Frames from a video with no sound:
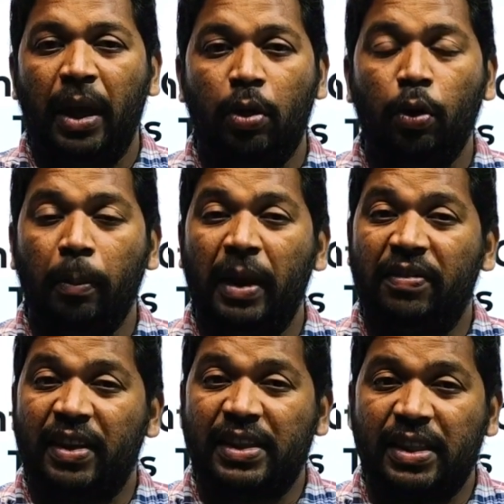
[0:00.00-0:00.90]
మీకు మీ
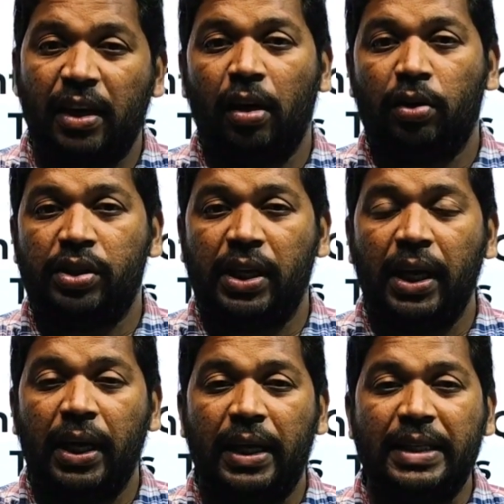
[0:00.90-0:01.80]
ఫస్ట్ ఇయర్ లో
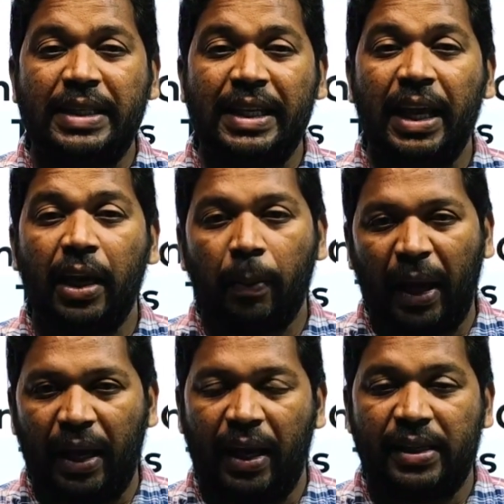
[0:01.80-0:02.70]
వచ్చే ఇంజనీరింగ్
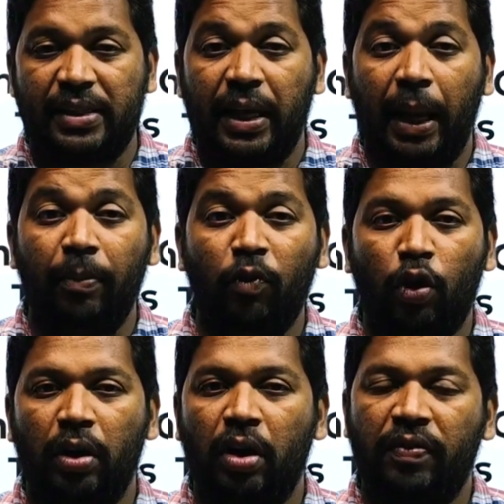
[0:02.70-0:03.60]
మెకానిక్స్ ఎం
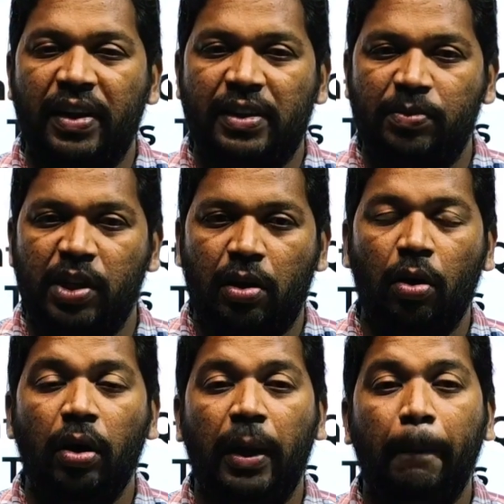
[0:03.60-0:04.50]
వన్ నాట్ ఫైవ్ సబ్జెక్ట్ లో